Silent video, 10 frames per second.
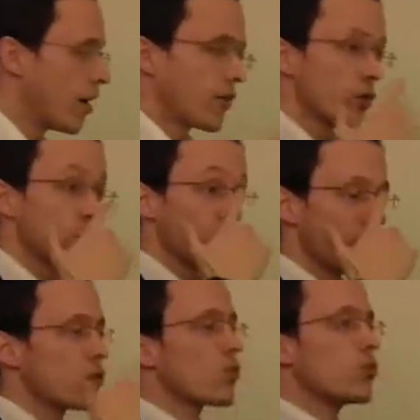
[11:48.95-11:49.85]
Monte sur
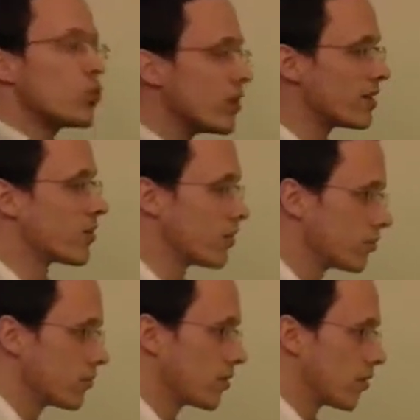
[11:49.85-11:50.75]
sa tombe tous les ans.
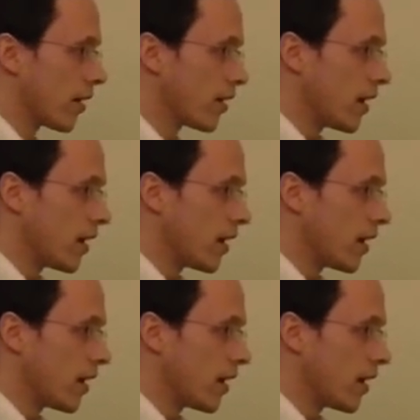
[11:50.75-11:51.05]
Ouais.